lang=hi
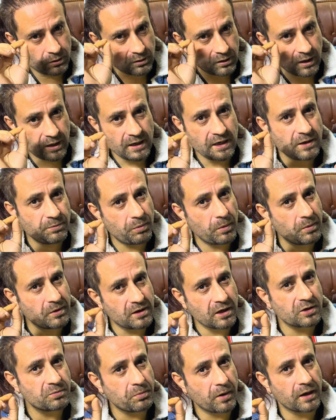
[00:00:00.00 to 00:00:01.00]
कहीं पर भी
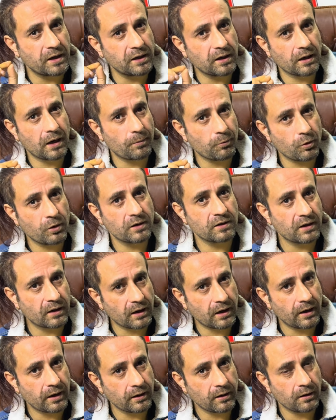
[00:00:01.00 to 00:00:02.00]
डस्ट पार्टिकल आपको नज़र
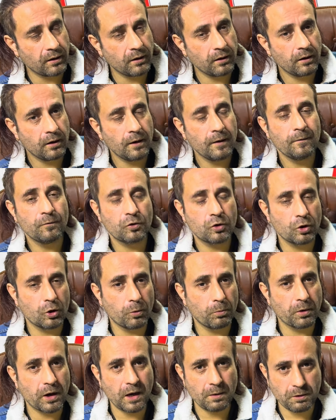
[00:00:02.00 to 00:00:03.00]
आएंगे तो
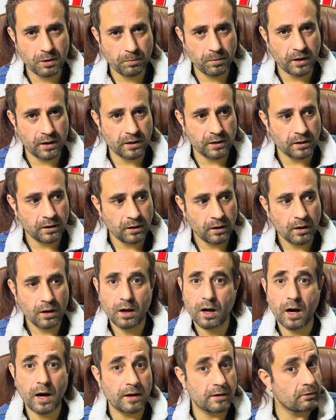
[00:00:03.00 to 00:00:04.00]
बर मेहरबानी
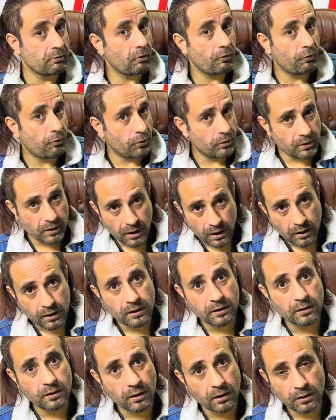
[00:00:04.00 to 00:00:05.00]
इधर वो फ़ोन ना
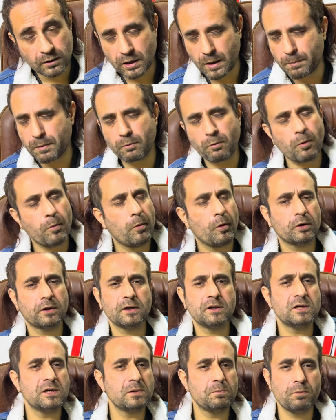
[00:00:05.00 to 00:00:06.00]
ख़रीदना या फिर वो बहुत ही
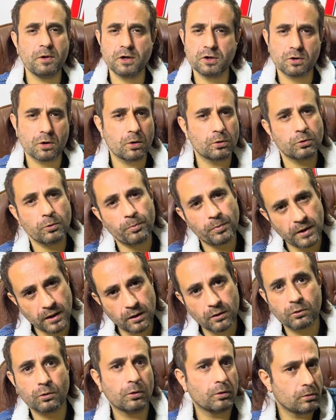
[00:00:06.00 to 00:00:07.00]
चीप बेच रहा हो तो फिर
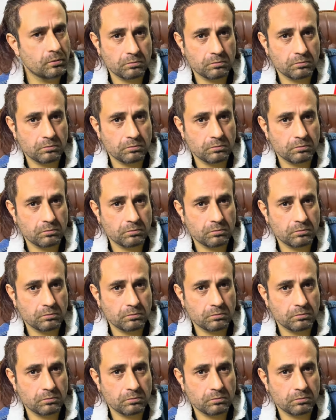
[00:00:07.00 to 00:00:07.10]
तो